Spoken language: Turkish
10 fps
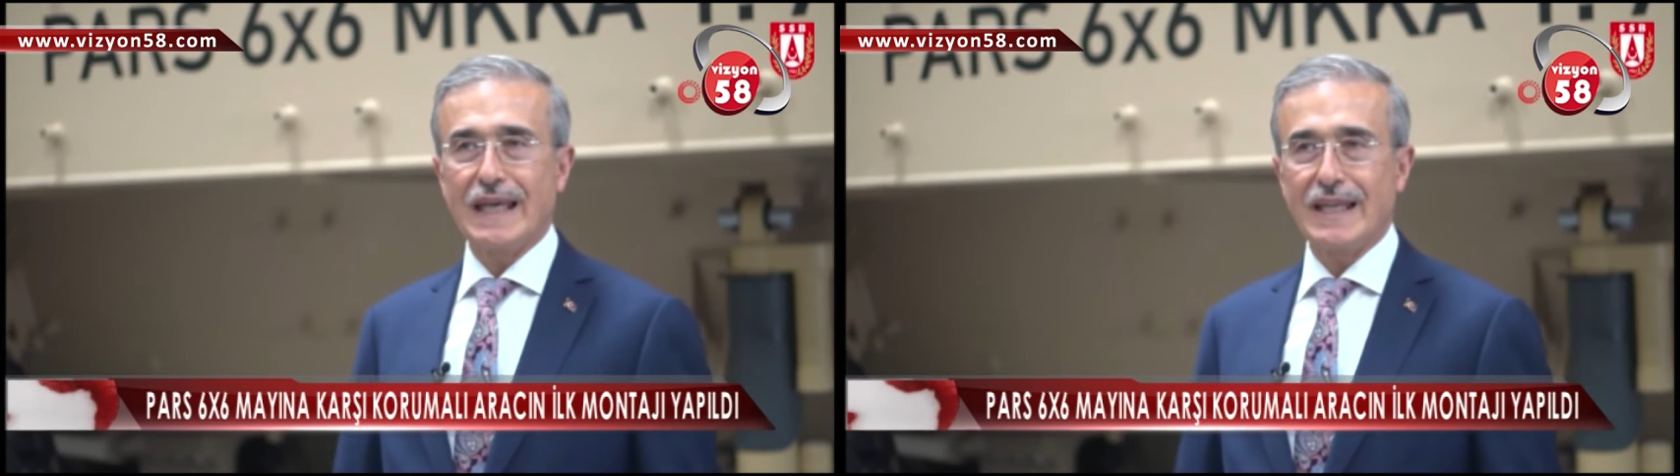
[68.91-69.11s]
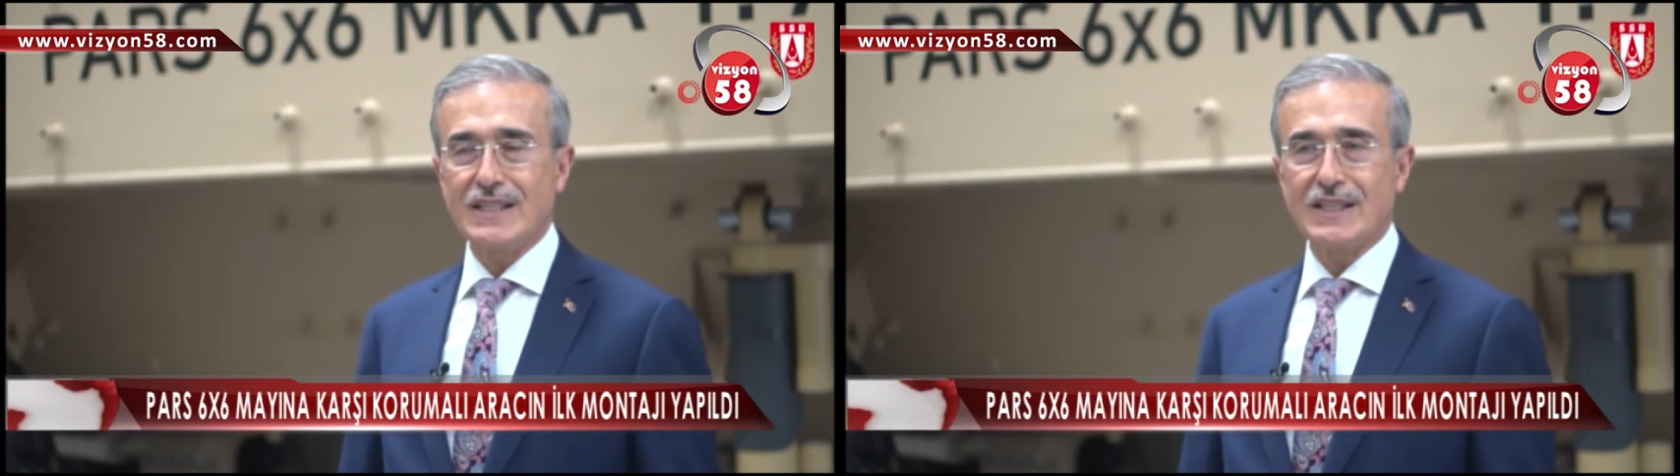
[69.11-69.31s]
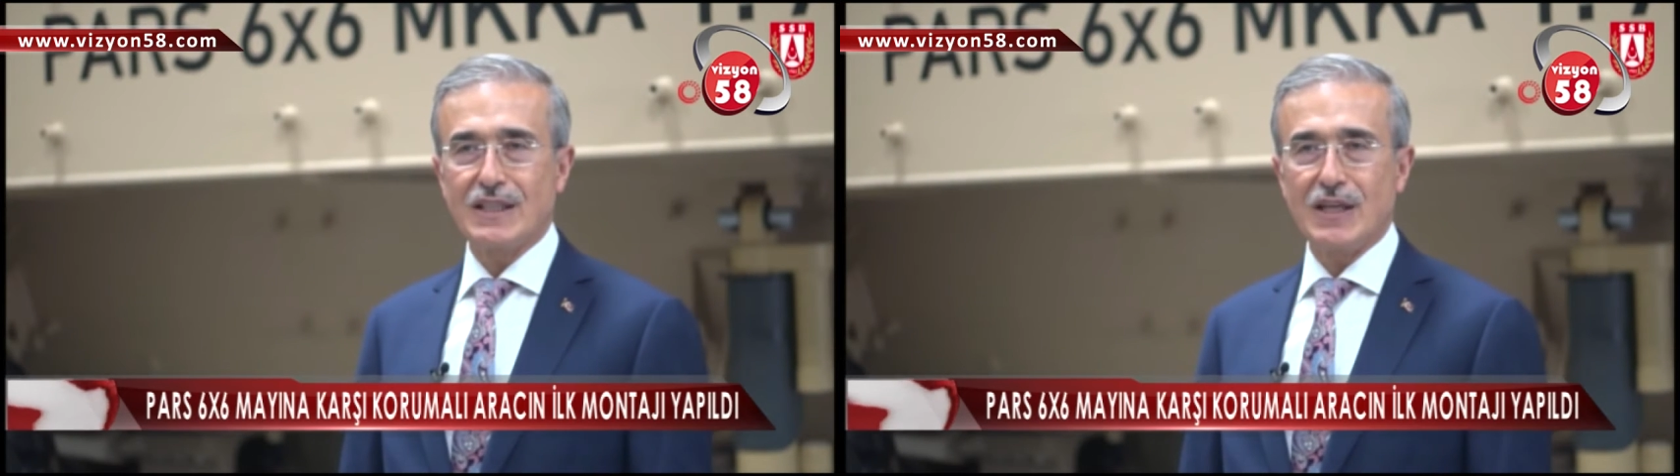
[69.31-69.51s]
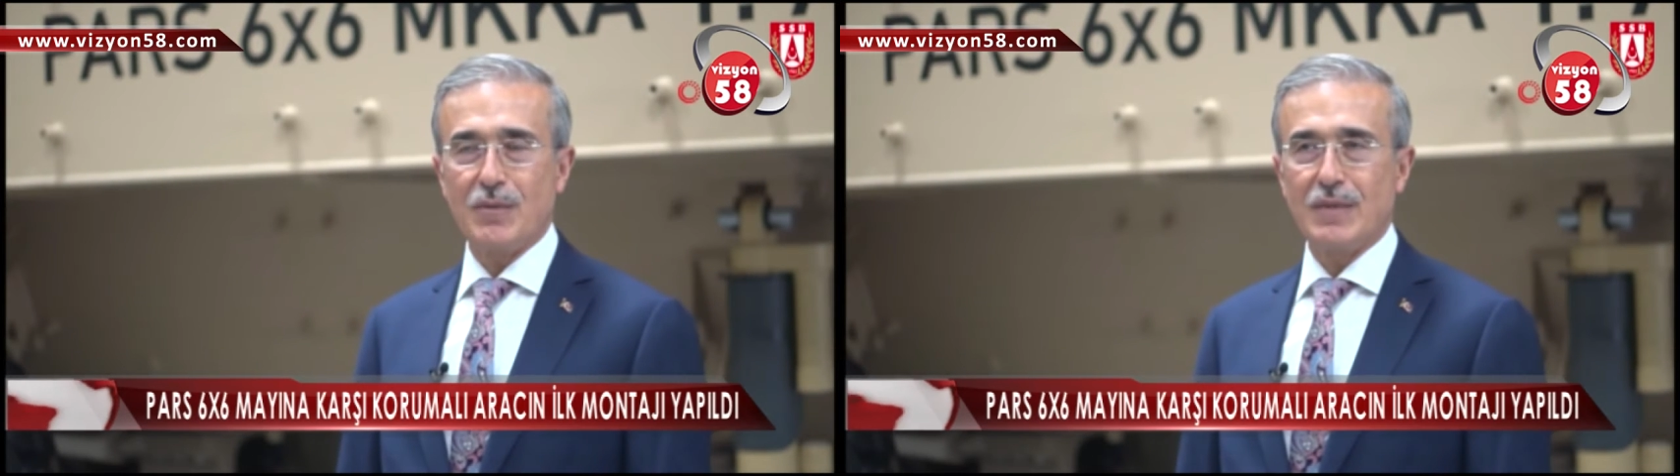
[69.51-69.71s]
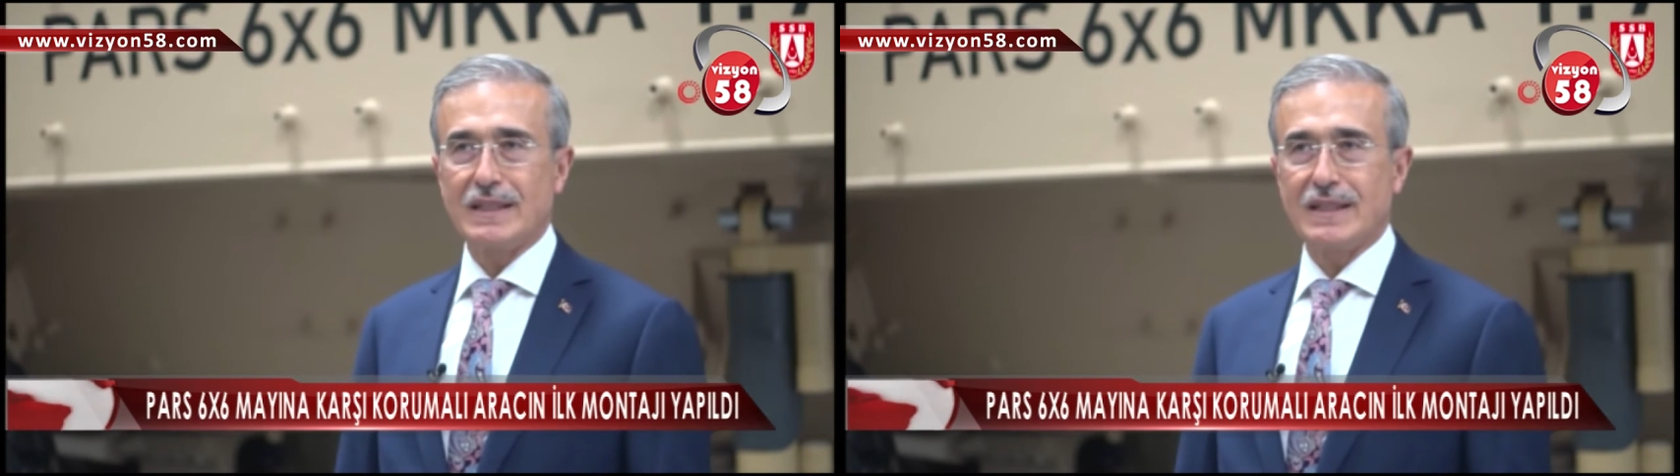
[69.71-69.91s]
geniş
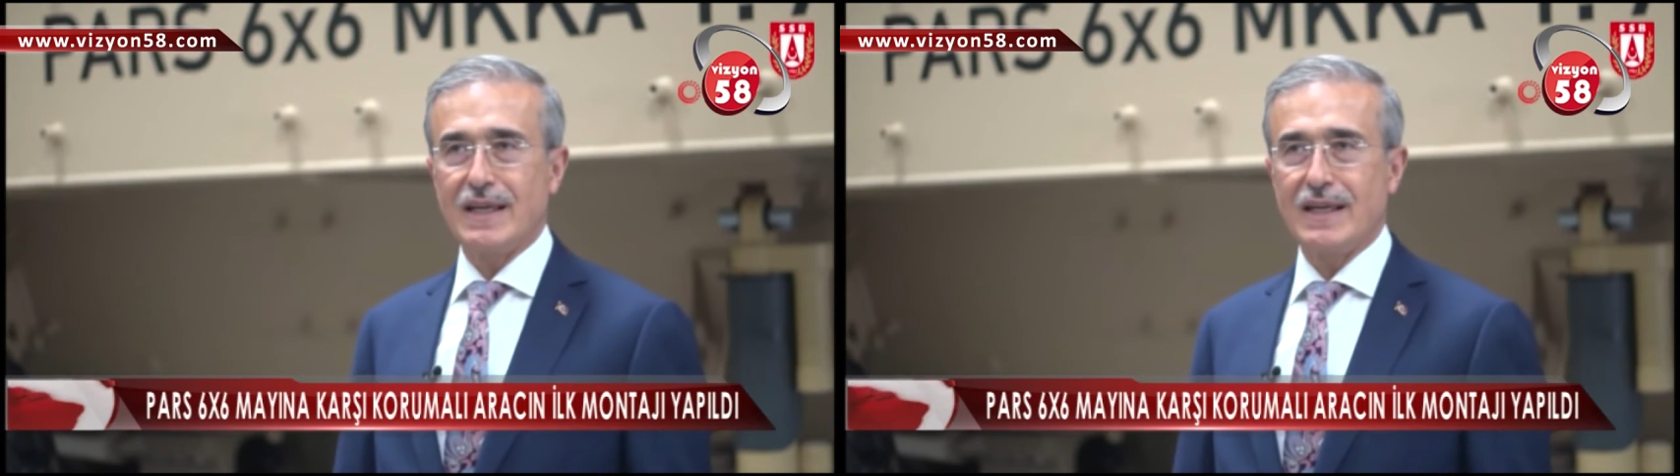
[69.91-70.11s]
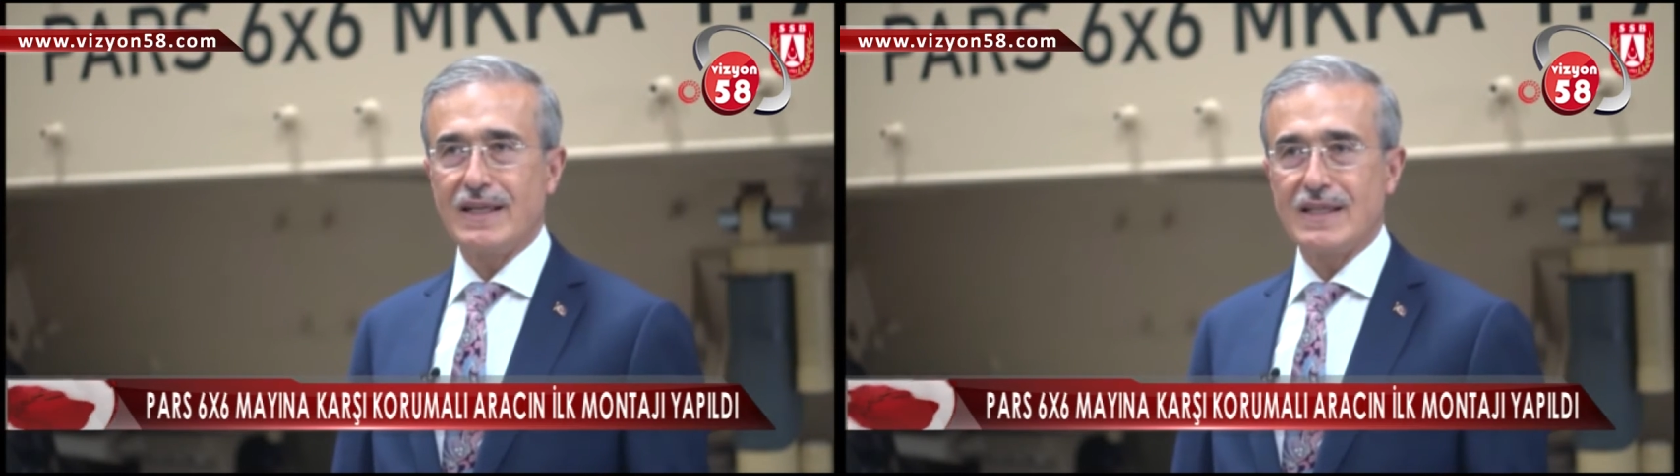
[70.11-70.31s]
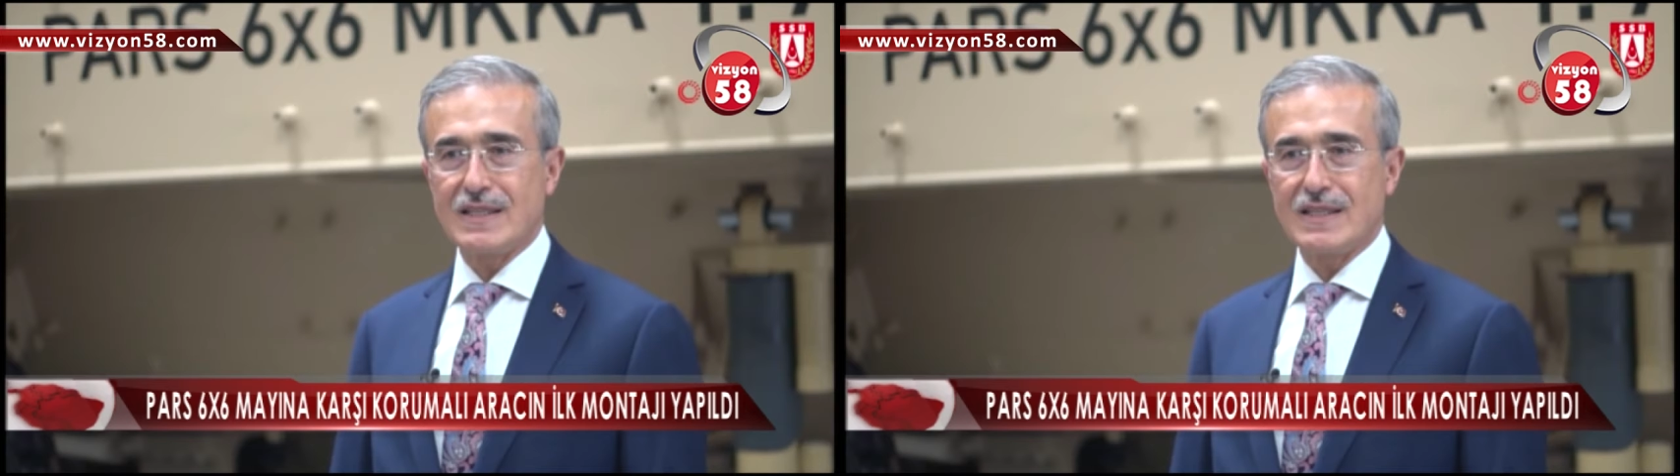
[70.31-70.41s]
kabiliyetlere